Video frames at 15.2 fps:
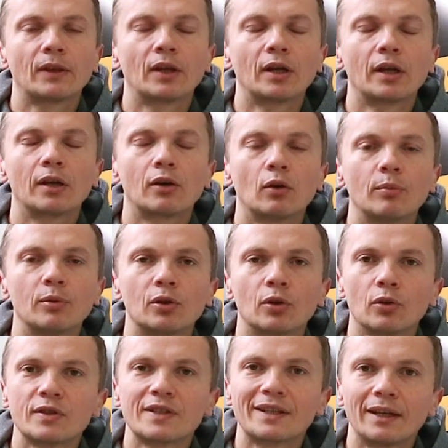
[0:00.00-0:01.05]
tak jak robi
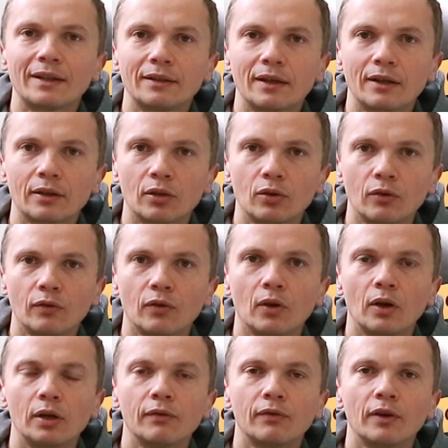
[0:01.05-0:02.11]
to
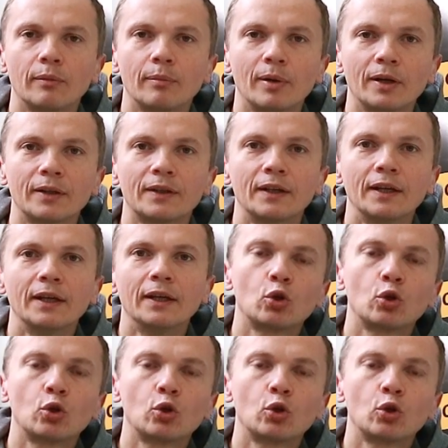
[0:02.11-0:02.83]
standardowo Alphabet,